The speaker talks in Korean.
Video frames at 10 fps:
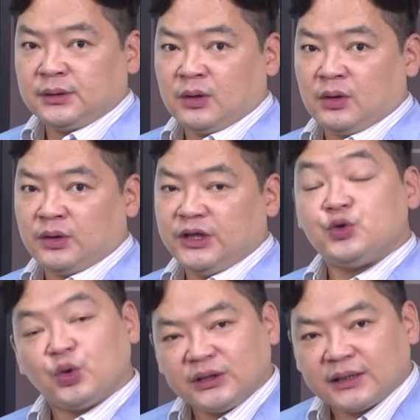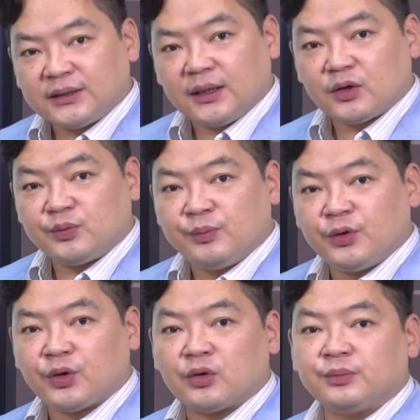어, 이쪽이 낫다라고
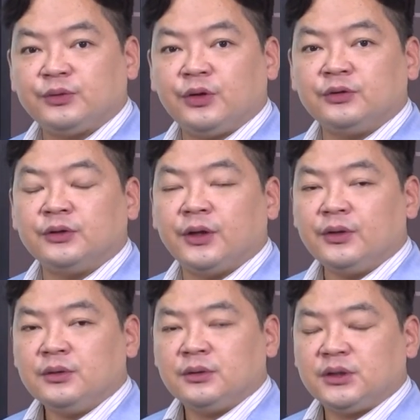분명히 언급드렸는데요.